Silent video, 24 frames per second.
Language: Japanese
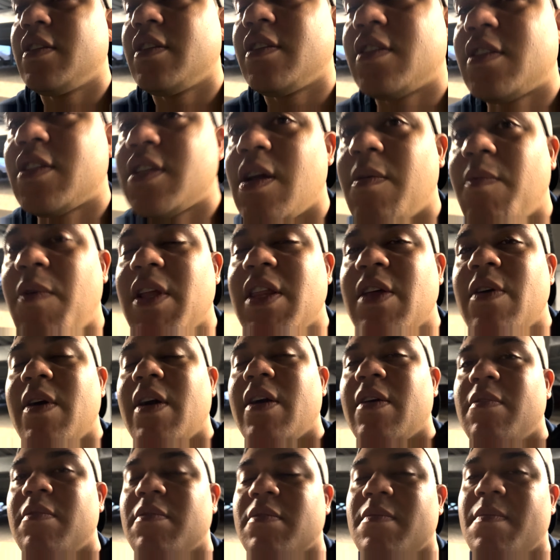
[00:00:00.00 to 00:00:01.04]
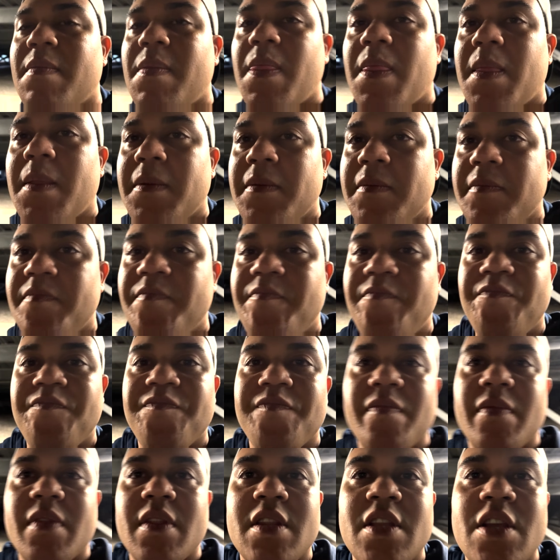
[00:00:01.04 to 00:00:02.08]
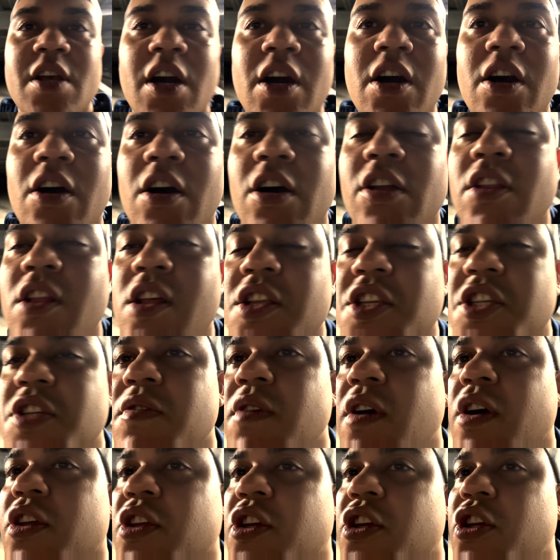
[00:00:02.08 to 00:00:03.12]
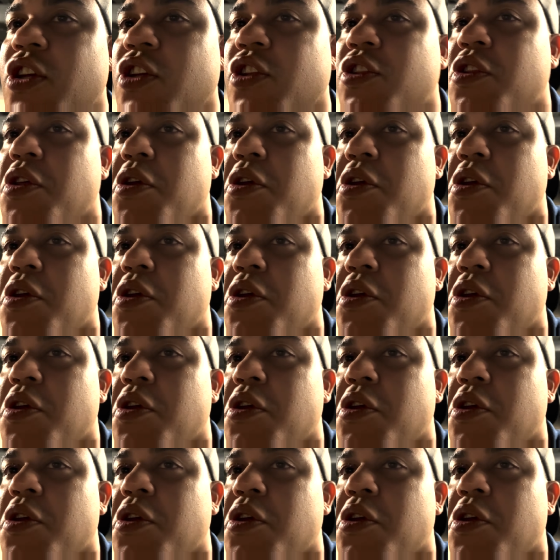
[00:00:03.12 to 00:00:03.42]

じゃあ和田飲める飲めるクリス飲む飲む飲む話は聞いて